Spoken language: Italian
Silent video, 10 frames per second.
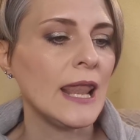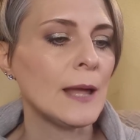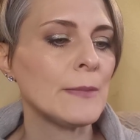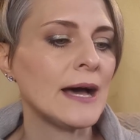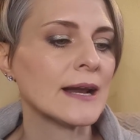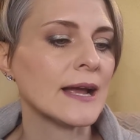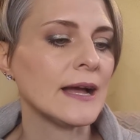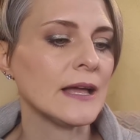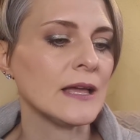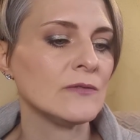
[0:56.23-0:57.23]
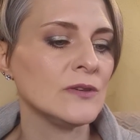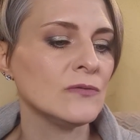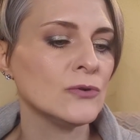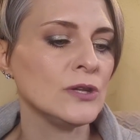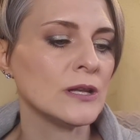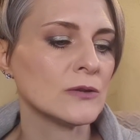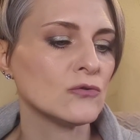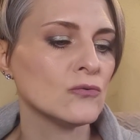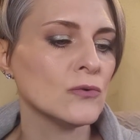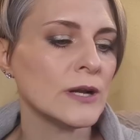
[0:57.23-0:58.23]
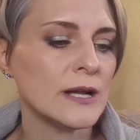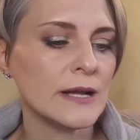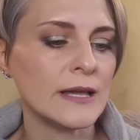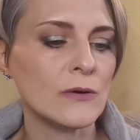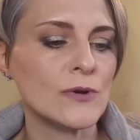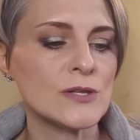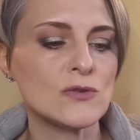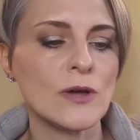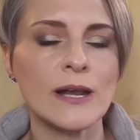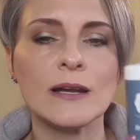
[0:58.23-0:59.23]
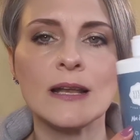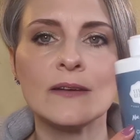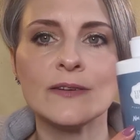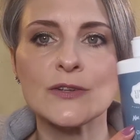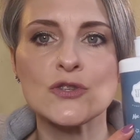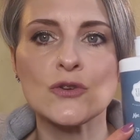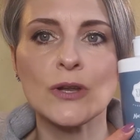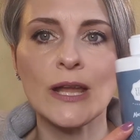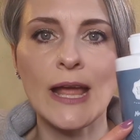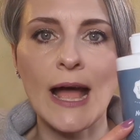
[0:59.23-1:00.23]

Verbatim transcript: la marca è Vivo di Natura e questo era nella versione